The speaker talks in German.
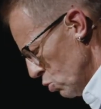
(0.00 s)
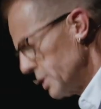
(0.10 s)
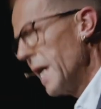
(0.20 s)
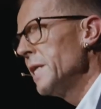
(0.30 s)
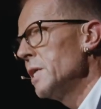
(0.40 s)

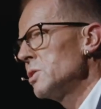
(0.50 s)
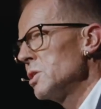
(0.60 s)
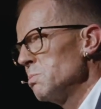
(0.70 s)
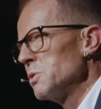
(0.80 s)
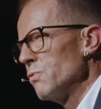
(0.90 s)
Gut,
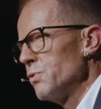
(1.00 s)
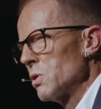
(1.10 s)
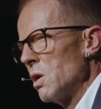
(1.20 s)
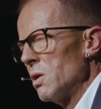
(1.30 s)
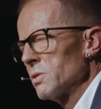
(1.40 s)
einiges ist mir
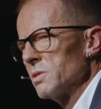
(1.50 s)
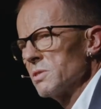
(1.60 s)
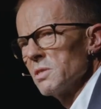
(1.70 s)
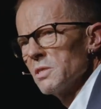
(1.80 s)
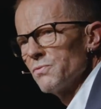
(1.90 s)
sofort klar, dass
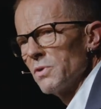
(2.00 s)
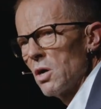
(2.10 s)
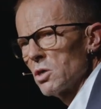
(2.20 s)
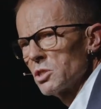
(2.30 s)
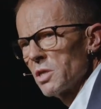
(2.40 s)
sie es
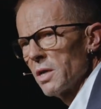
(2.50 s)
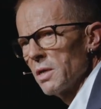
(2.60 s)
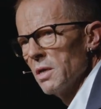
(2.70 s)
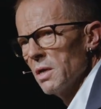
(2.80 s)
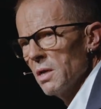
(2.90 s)
verarscht
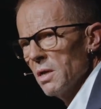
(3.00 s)
haben.